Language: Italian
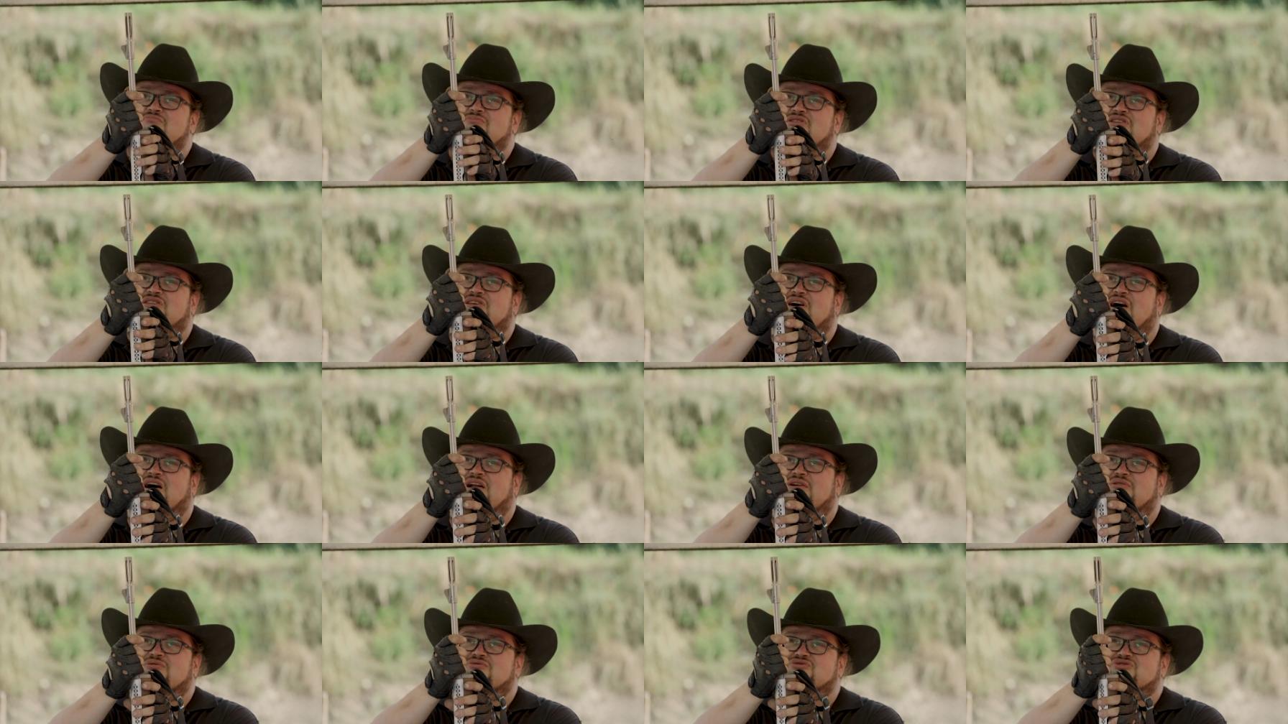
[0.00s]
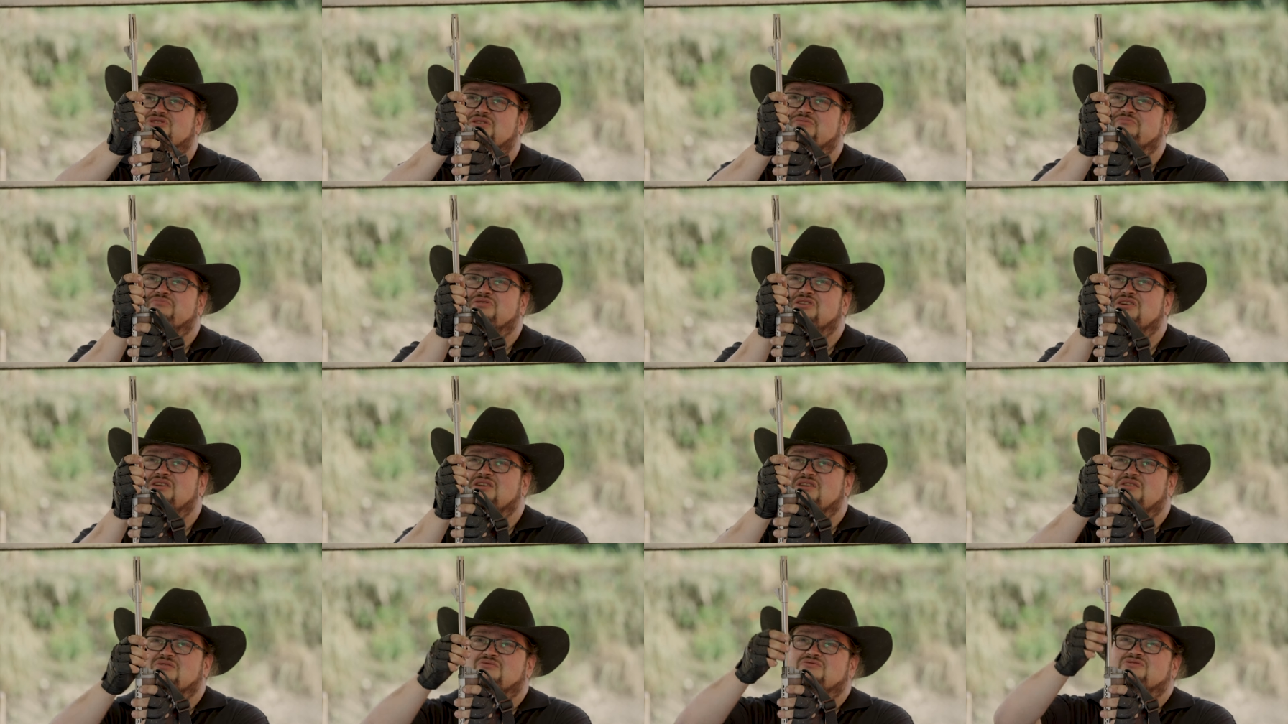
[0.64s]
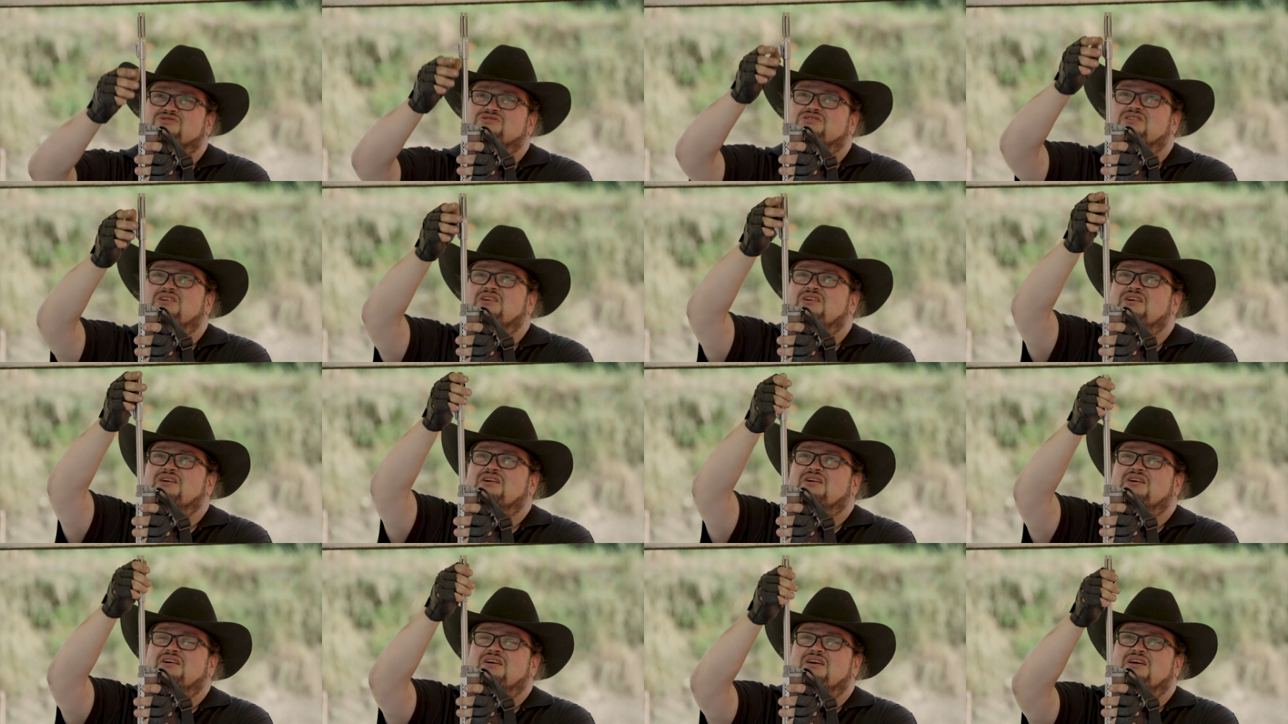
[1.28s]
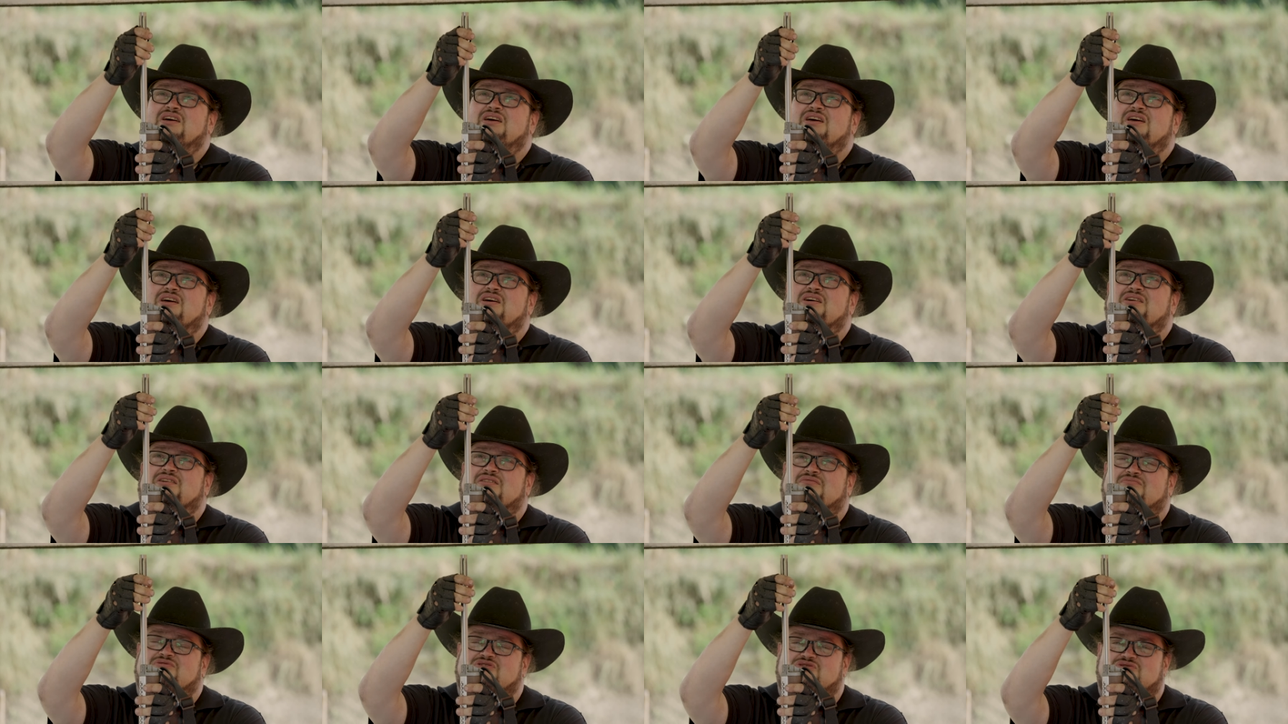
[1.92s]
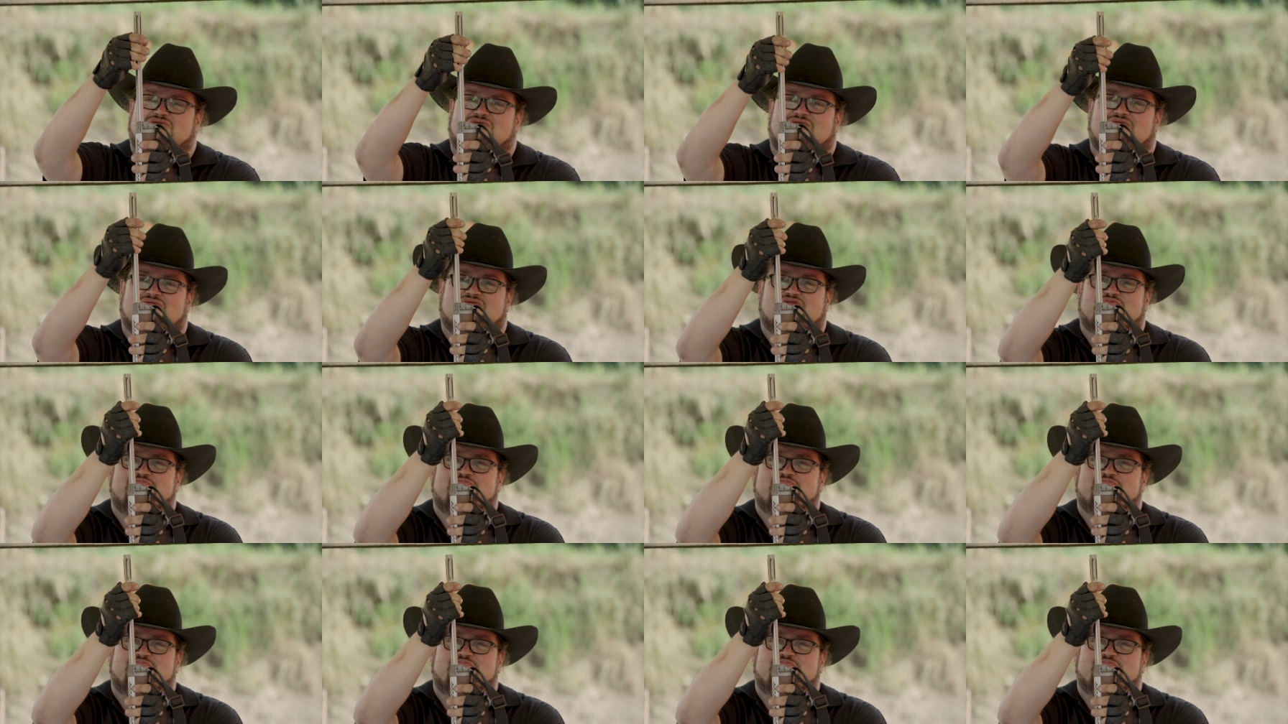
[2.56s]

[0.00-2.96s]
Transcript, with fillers: in metallo, sempre inox, e questo